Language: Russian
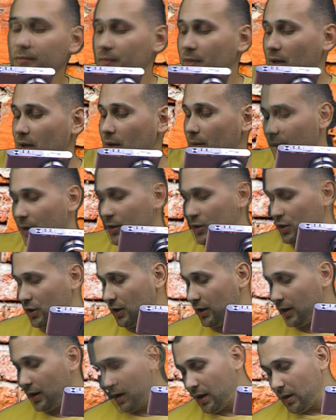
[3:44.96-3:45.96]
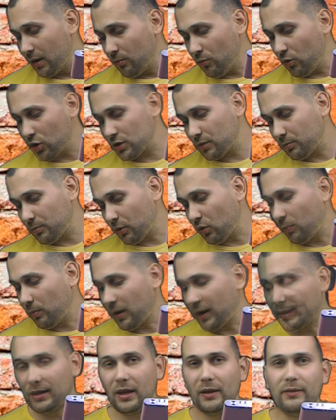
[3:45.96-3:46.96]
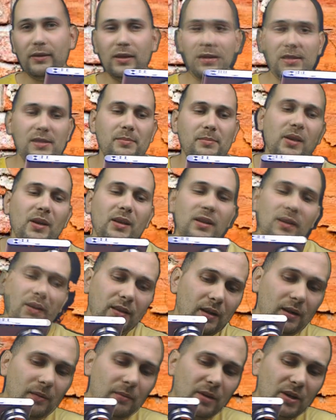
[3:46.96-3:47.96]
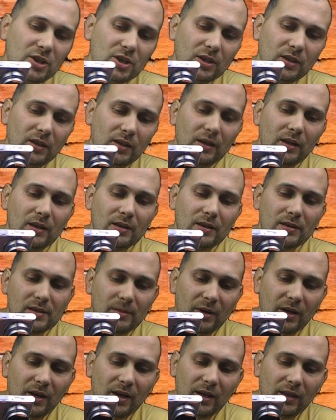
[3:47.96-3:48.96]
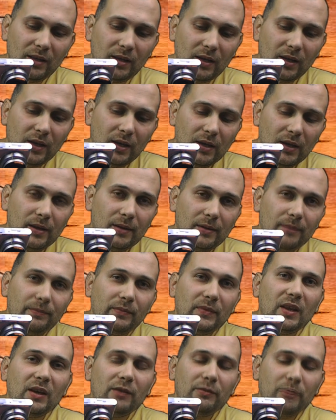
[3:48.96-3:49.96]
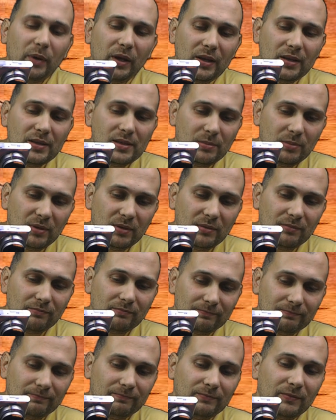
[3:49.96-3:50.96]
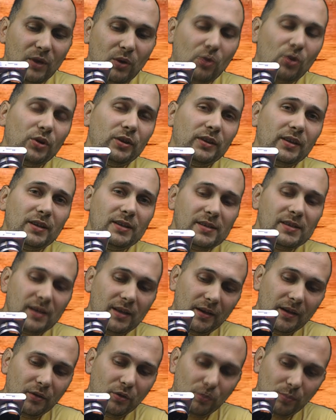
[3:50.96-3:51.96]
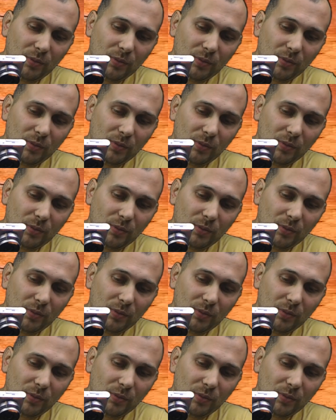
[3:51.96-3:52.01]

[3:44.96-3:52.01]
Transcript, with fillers: колпачки. Можно покупать для велосипеда, для машины, для самоката. Да, в принципе, хоть на телегу